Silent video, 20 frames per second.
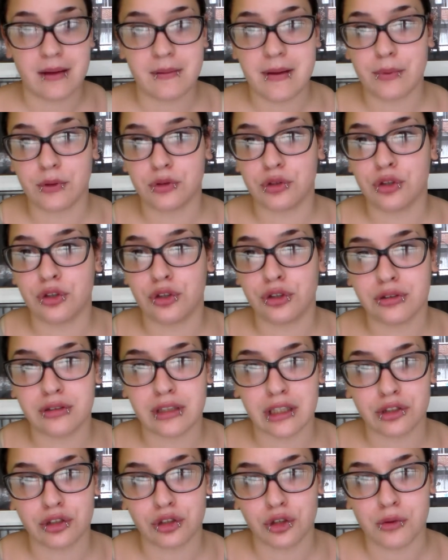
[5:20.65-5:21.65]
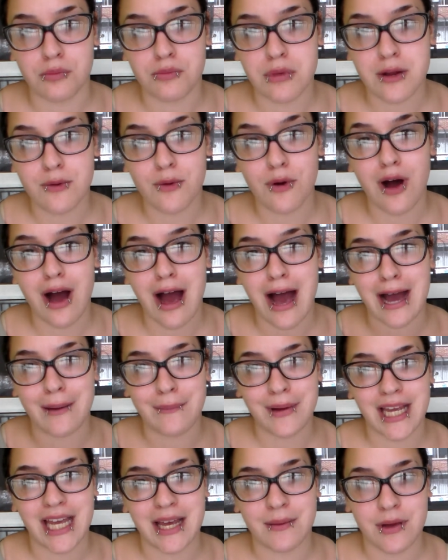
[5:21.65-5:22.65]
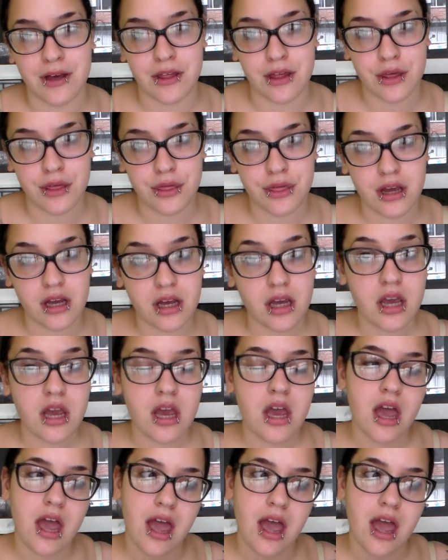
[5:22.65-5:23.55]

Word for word: me he puesto en contacto con Virgo a ver qué me dicen